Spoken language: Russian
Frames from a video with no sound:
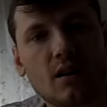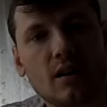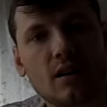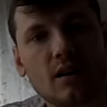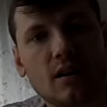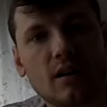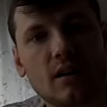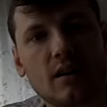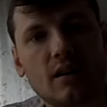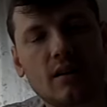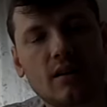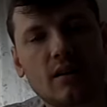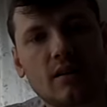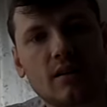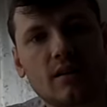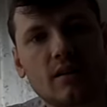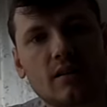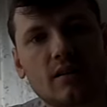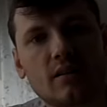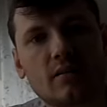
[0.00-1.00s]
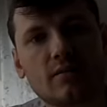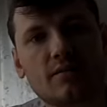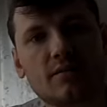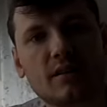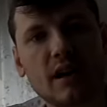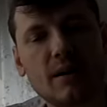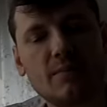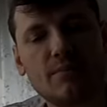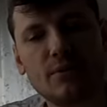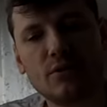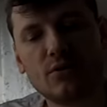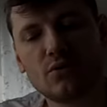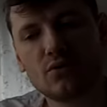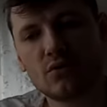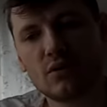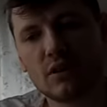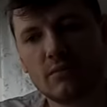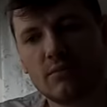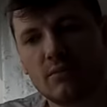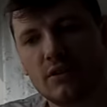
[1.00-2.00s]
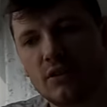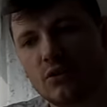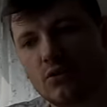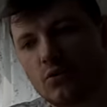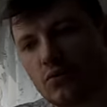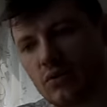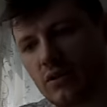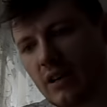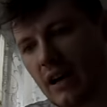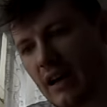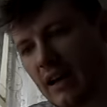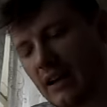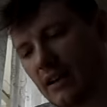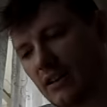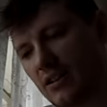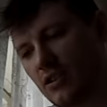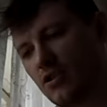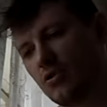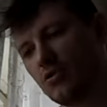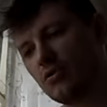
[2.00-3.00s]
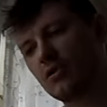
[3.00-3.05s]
А, в капельницу там или куда, или